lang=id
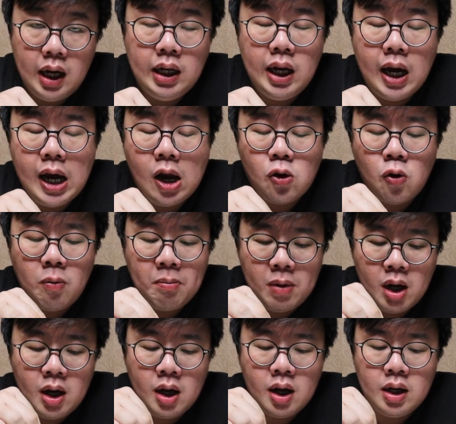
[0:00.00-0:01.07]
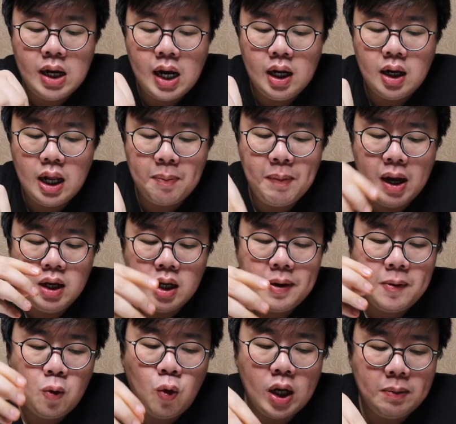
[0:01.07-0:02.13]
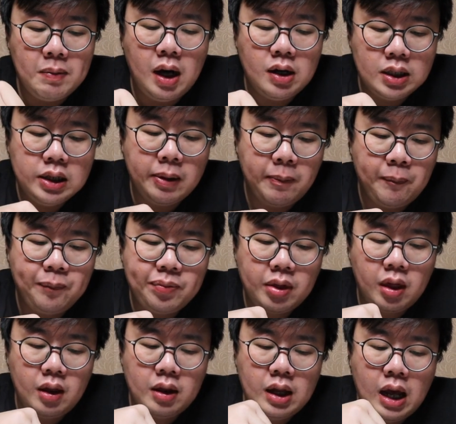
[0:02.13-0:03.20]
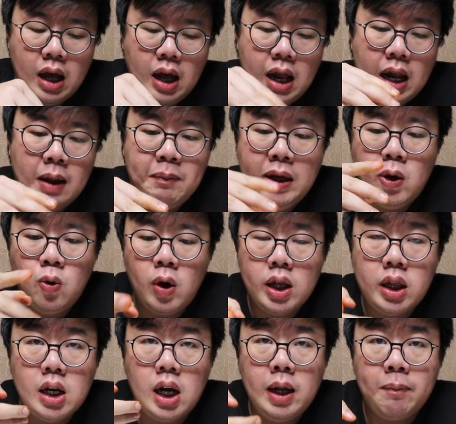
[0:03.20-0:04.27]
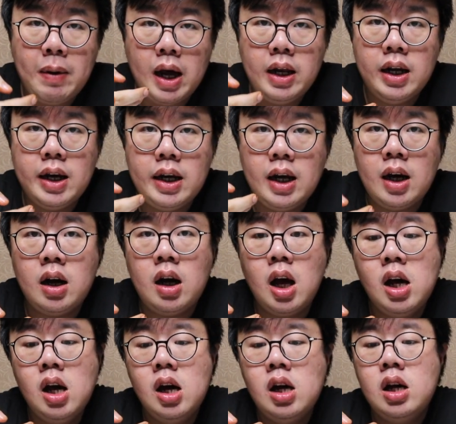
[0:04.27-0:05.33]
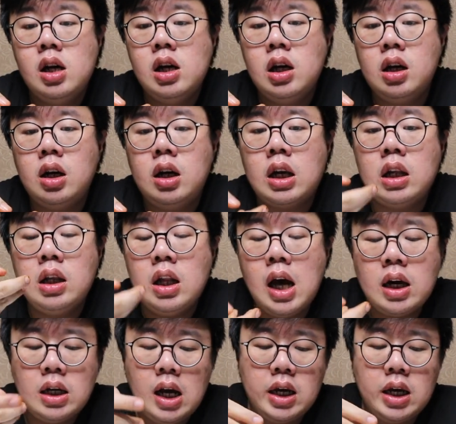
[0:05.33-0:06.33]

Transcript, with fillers: ini aroma dari kelapanya kuat banget lebih kuat daripada yang uh, rendang